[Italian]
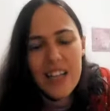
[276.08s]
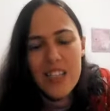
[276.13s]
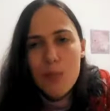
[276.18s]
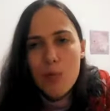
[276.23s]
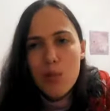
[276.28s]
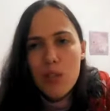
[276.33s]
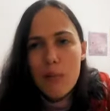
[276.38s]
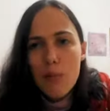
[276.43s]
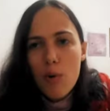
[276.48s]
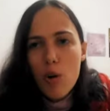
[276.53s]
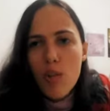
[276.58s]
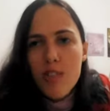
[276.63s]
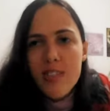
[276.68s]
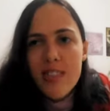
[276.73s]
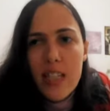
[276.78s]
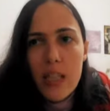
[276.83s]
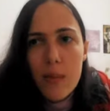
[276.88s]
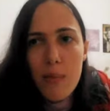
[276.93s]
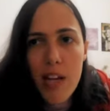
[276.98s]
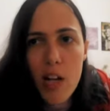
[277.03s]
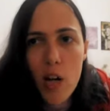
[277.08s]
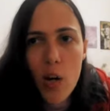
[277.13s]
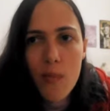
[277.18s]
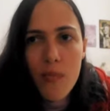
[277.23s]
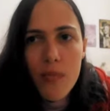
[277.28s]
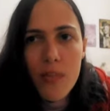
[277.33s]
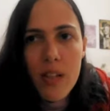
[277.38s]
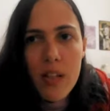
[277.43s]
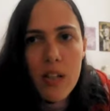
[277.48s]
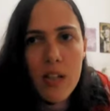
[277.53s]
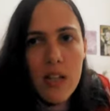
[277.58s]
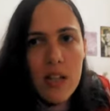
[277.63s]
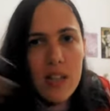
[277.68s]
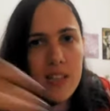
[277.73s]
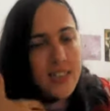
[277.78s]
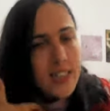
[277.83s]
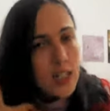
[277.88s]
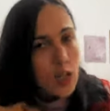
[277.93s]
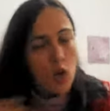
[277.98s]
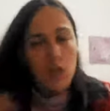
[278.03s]
se potrebbero costare di meno
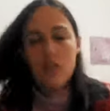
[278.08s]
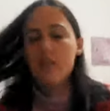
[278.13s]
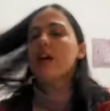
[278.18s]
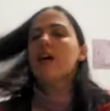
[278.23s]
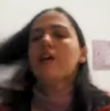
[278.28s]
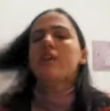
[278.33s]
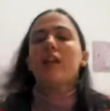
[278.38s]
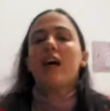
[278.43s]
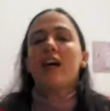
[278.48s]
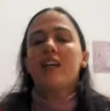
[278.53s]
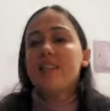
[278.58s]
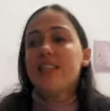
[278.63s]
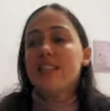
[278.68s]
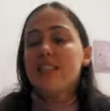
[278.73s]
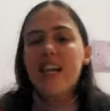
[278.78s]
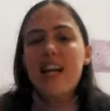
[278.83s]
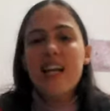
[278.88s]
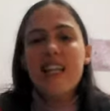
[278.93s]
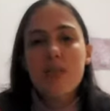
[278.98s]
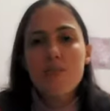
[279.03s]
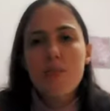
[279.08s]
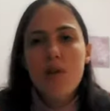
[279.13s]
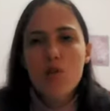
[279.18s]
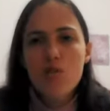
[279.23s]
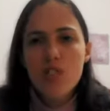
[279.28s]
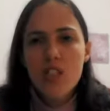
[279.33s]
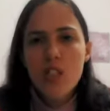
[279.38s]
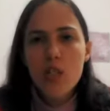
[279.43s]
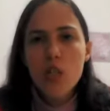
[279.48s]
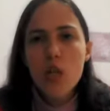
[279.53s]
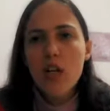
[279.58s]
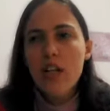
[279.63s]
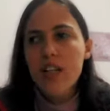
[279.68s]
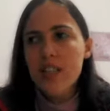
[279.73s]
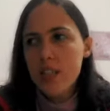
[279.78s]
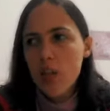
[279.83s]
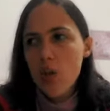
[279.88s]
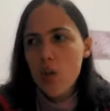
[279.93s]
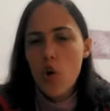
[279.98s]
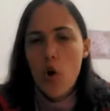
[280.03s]
Seconda, anzi terza mia ossessione,
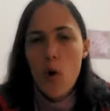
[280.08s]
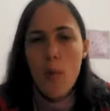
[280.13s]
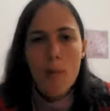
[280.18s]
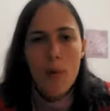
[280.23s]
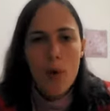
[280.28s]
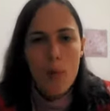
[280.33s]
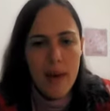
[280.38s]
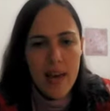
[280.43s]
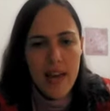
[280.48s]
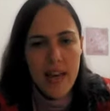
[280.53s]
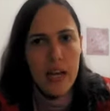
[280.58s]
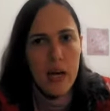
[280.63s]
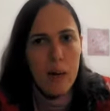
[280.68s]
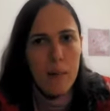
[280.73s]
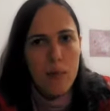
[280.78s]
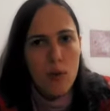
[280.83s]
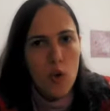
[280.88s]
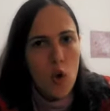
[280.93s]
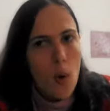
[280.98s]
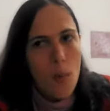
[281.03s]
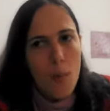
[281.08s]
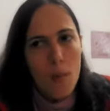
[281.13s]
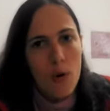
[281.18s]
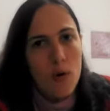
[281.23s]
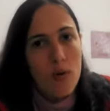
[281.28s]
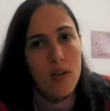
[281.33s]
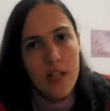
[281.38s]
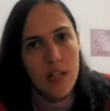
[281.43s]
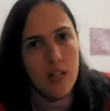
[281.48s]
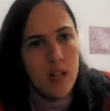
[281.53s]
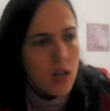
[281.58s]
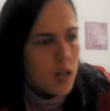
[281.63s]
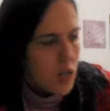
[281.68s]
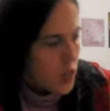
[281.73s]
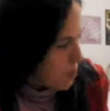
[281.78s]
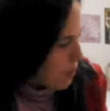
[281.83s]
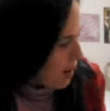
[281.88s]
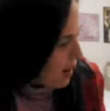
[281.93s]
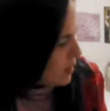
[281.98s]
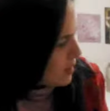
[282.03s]
se non compro make up compro gli
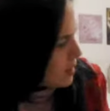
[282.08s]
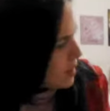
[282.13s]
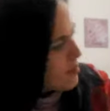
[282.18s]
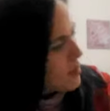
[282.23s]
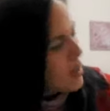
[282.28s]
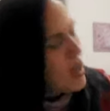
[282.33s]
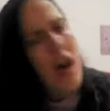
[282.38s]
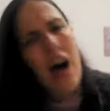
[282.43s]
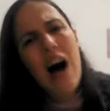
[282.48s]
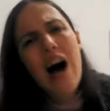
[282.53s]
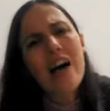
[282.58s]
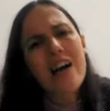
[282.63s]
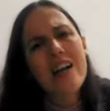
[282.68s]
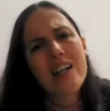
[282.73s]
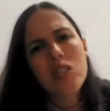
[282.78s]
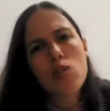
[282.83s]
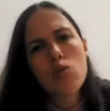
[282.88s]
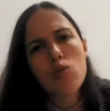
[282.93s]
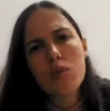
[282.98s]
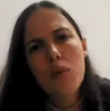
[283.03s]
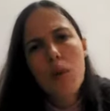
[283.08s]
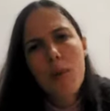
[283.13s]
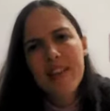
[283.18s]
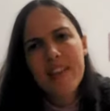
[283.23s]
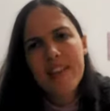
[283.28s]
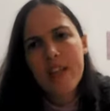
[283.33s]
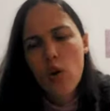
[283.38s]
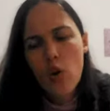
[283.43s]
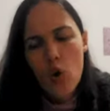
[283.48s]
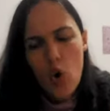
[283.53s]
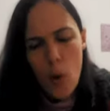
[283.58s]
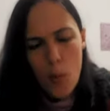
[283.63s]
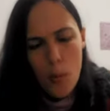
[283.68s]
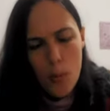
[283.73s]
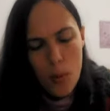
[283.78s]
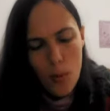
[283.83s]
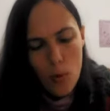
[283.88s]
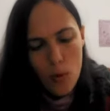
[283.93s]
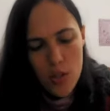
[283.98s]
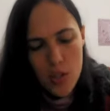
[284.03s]
smalti, anche se ultimamente non
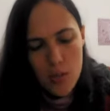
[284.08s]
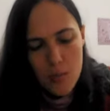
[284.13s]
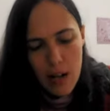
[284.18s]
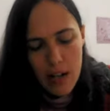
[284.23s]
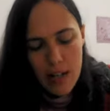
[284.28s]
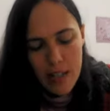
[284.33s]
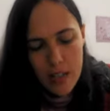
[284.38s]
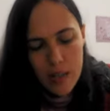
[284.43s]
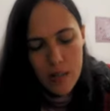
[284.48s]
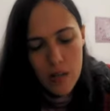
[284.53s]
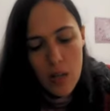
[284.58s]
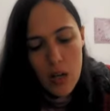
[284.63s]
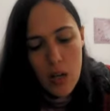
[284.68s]
compro molti smalti.